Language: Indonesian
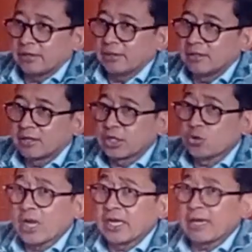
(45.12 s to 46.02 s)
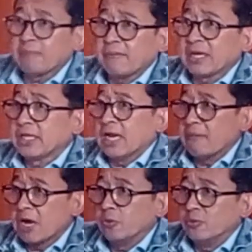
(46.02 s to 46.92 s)
Anggota Komisi 1 DPR
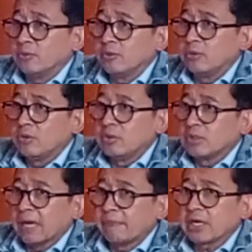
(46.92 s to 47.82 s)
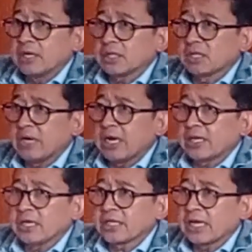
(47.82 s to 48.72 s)
RI Fadli John menyatakan semua permasalahan
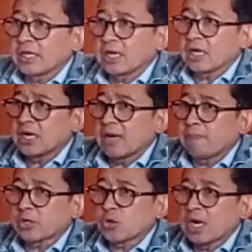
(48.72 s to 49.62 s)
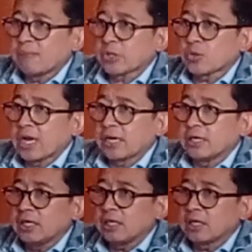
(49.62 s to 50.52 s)
yang ada di Bogor seperti jalur tambang di Parung
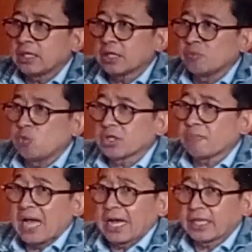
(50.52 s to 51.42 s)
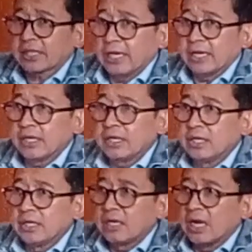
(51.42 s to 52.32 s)
Panjang, kemacetan jalur puncak
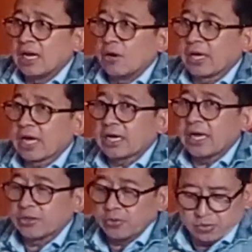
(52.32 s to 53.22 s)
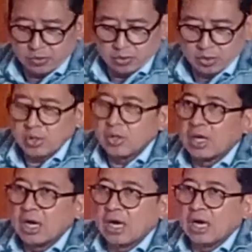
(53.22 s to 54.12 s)
dan persoalan pembangunan infrastruktur
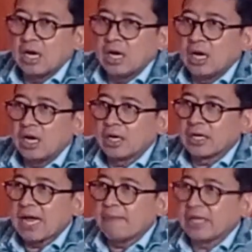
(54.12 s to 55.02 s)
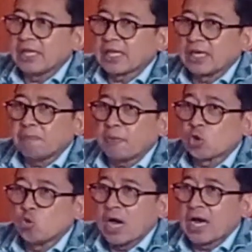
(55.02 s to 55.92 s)
fisik maupun non-fisik, sosial,
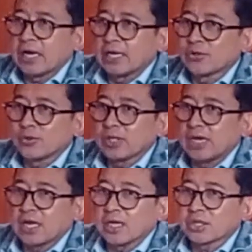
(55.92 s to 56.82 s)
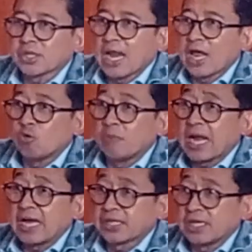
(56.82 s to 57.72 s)
pendidikan yang ada di Kabupaten Bogor
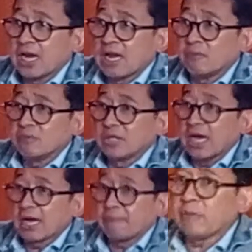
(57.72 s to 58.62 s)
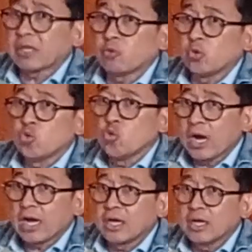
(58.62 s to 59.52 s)
menjadi PR anggota DPR RI untuk
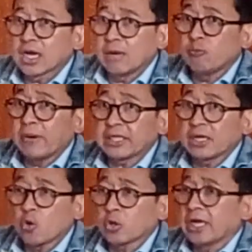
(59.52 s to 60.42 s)
menuntaskan masalah ini